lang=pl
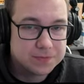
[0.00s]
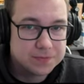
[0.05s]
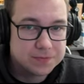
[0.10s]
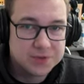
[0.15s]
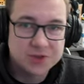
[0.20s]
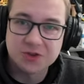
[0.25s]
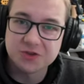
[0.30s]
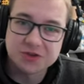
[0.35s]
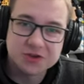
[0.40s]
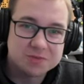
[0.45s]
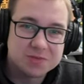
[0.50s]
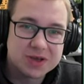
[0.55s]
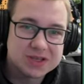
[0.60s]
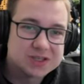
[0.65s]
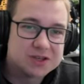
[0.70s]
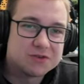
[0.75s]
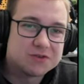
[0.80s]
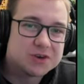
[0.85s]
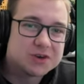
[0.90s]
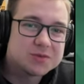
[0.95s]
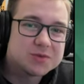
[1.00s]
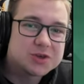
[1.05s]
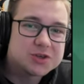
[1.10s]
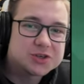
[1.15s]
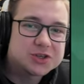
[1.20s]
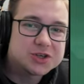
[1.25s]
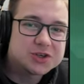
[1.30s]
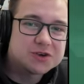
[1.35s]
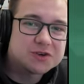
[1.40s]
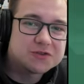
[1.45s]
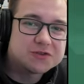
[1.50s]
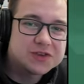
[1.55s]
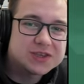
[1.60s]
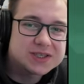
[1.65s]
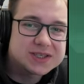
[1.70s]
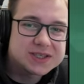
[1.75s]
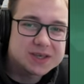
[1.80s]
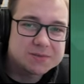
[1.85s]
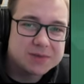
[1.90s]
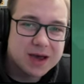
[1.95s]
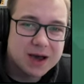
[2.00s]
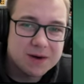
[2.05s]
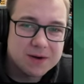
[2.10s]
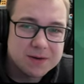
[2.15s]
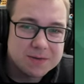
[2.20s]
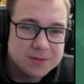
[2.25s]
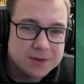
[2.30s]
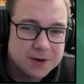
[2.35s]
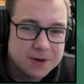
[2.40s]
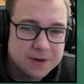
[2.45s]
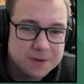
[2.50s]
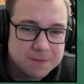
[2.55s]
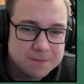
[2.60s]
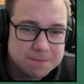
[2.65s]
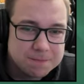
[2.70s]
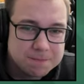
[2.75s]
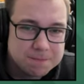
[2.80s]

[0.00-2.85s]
No tych bazowych mnożników nic nie miałem, no.